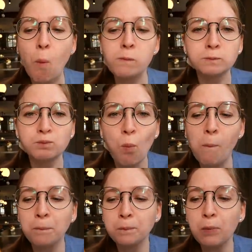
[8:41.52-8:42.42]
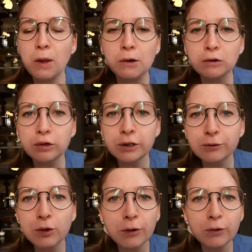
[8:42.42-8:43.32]
うん本当に
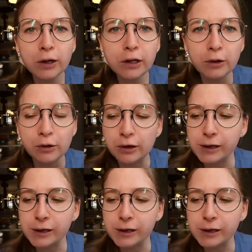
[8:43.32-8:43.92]
ふわふわだよこ